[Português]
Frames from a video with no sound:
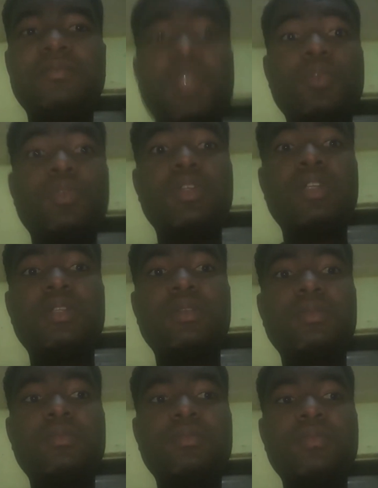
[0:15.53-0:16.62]
Então,
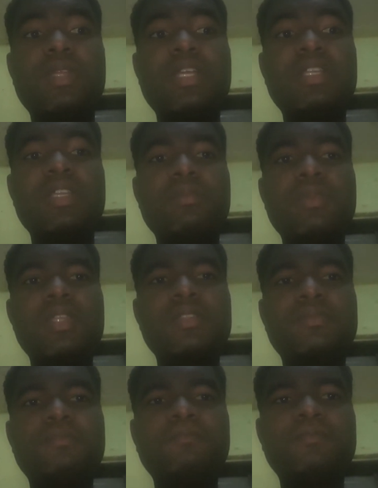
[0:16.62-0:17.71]
é aqui mesmo.
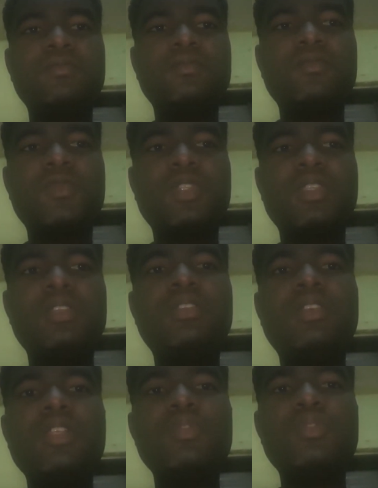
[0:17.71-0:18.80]
E
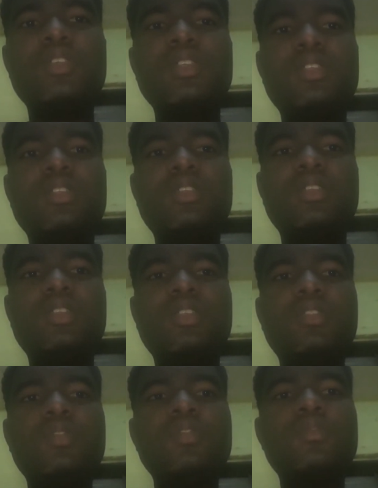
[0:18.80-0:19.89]
creio que, que
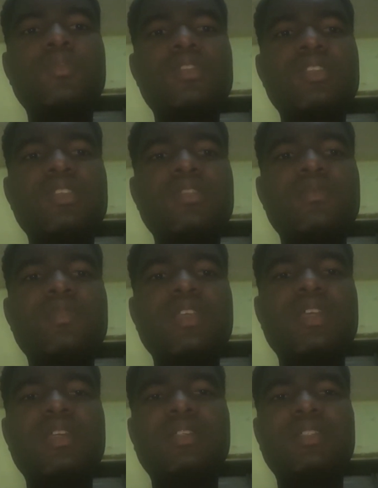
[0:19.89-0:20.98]
todos vocês venham
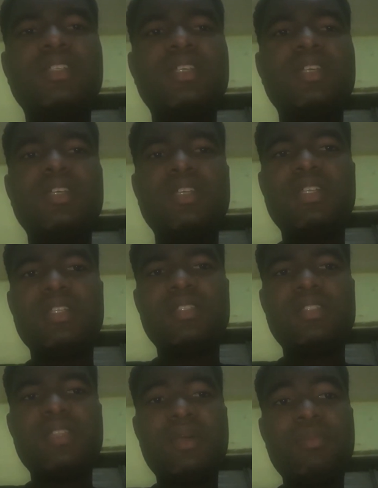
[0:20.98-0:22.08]

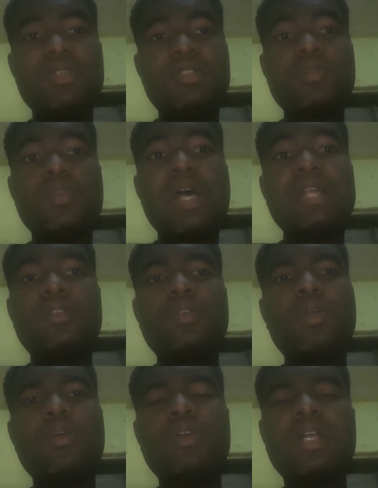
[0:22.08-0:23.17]
ser abençoados,
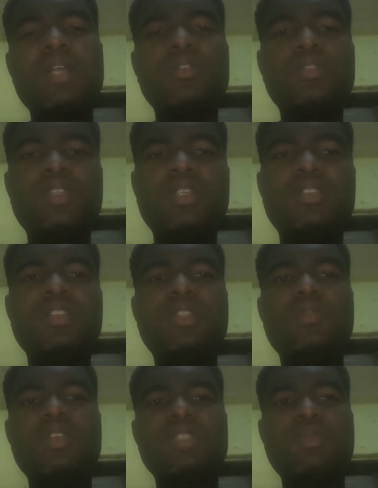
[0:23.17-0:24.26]
colocado diante das
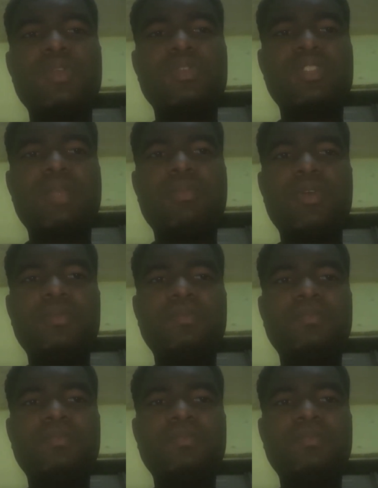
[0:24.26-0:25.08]
tuas mãos, tá bom?